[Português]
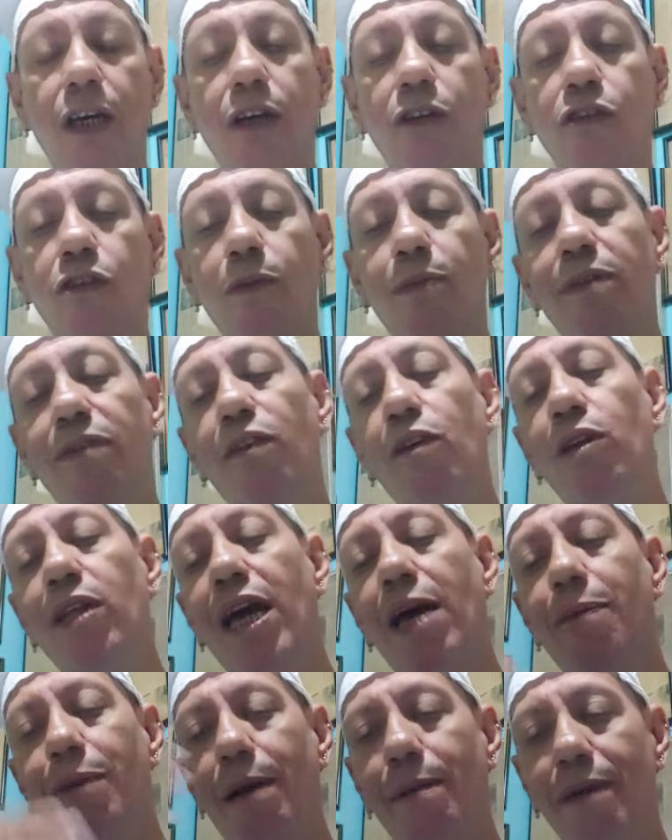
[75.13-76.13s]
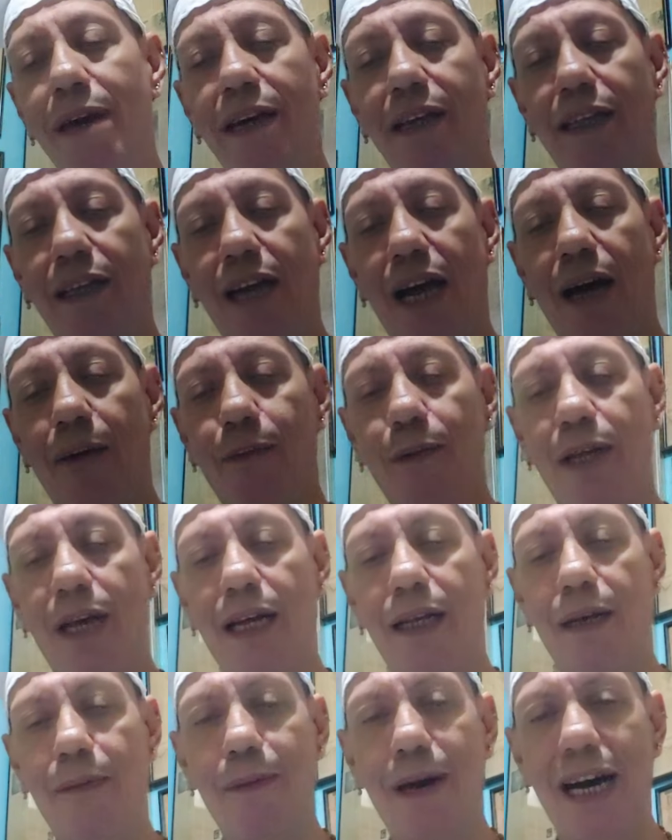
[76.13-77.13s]
Sobre, vamos lá pra, lá
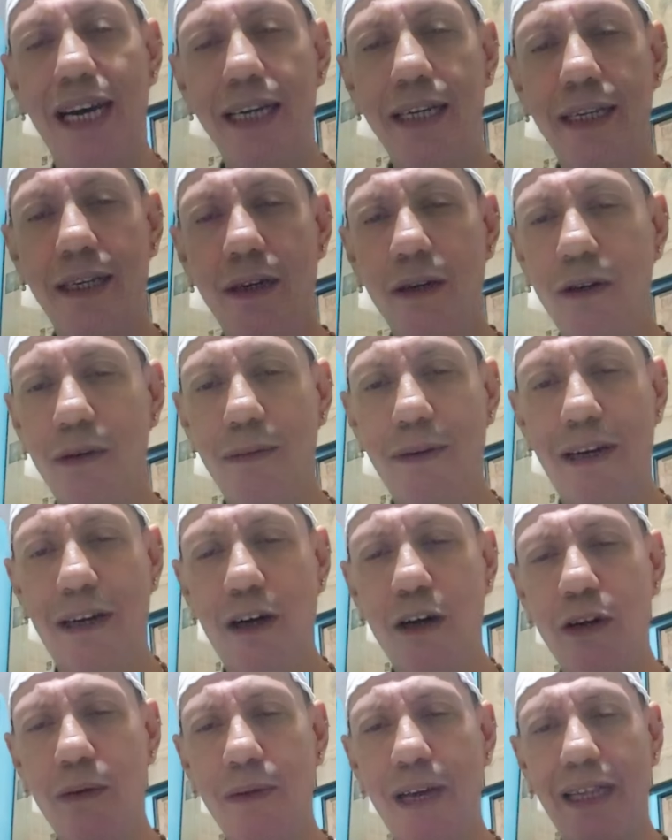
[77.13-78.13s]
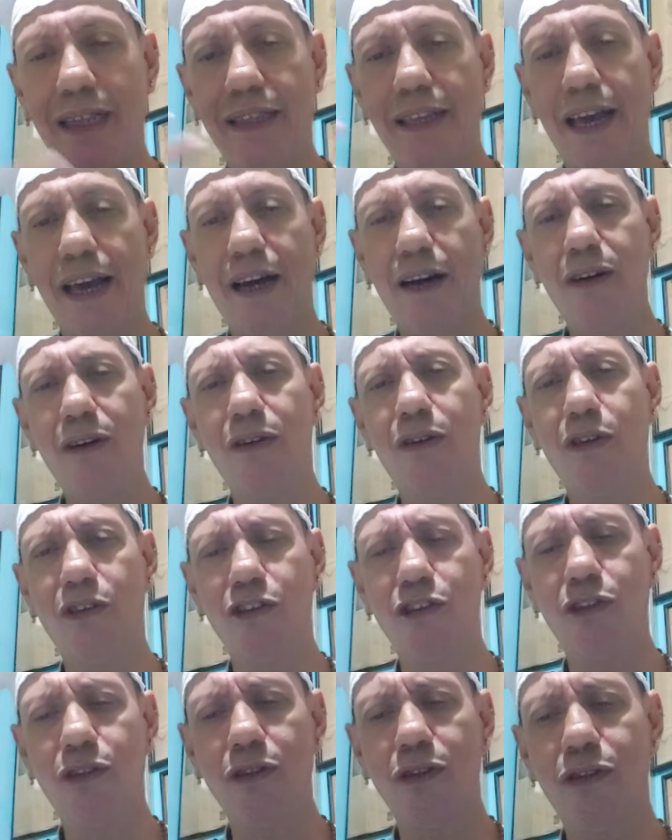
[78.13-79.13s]
pra Bahia, ô oh, oh, minha terra, oh,
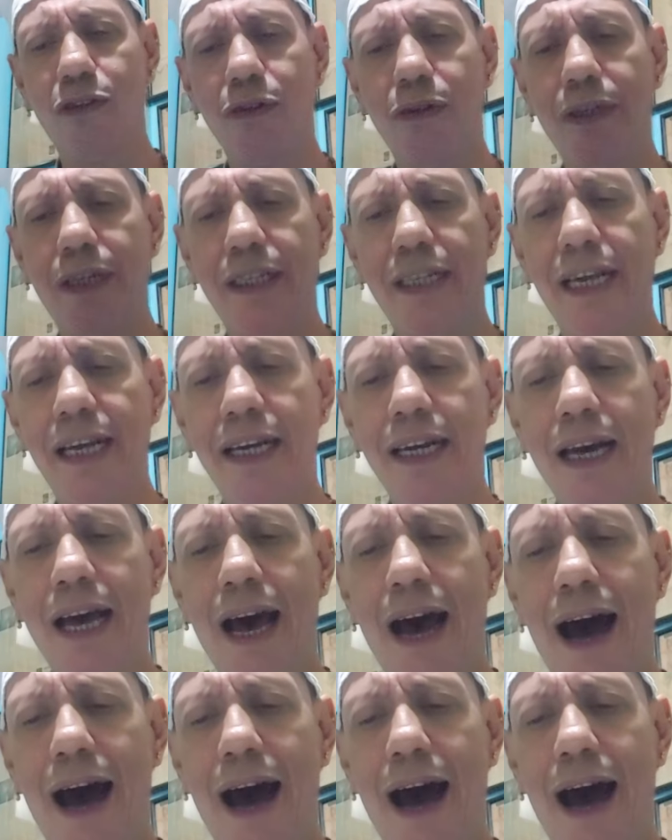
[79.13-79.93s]
gostosura, né?